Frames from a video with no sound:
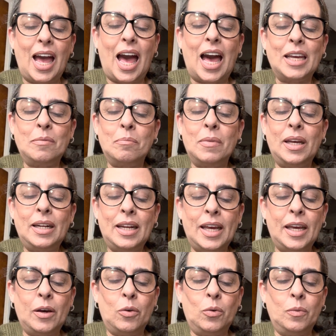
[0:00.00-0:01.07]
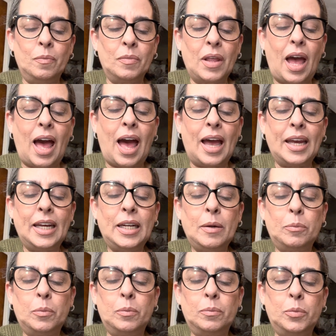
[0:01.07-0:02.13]
Aime Leo,
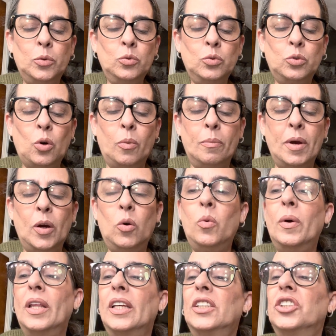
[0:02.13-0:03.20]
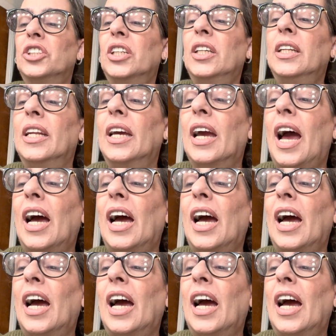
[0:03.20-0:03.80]
AL.bv de Chile,